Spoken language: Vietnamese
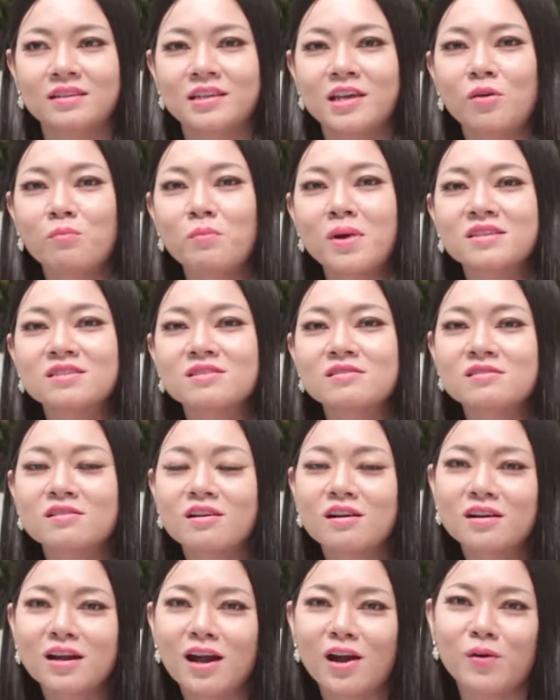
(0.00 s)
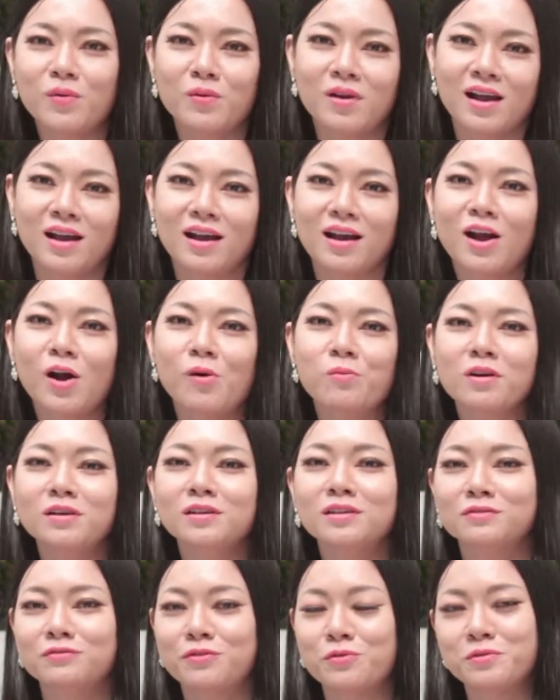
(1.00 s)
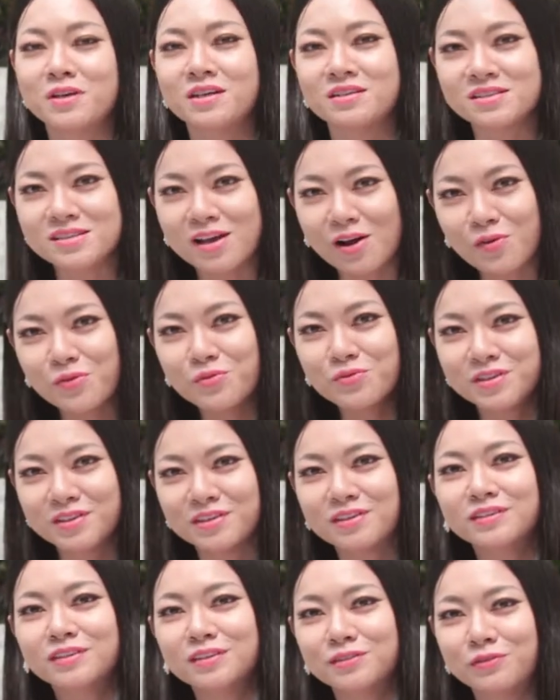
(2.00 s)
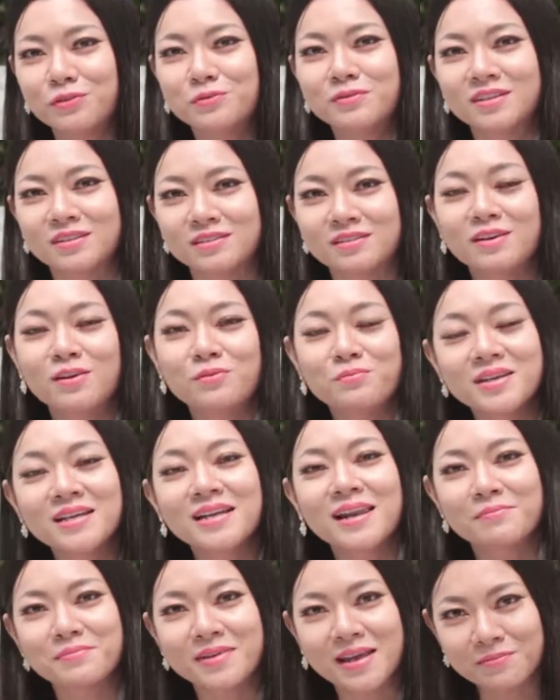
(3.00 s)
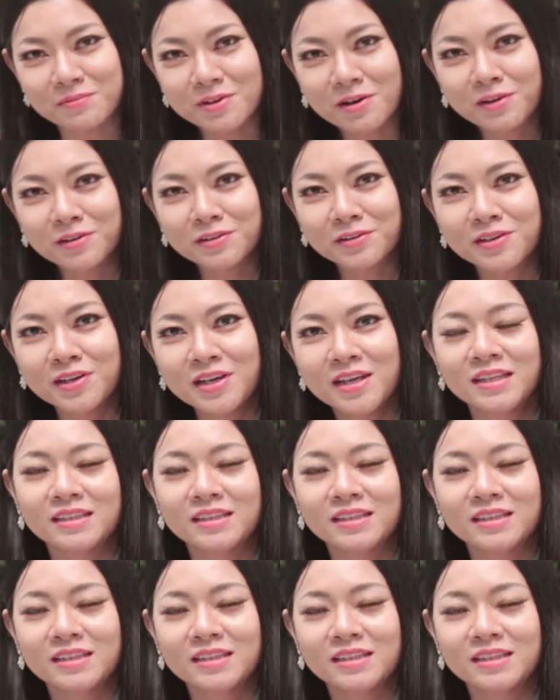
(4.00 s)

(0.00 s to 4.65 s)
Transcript: thì ông bà xưa có câu là không có người phụ nữ xấu chỉ có người phụ nữ không biết làm đẹp thôi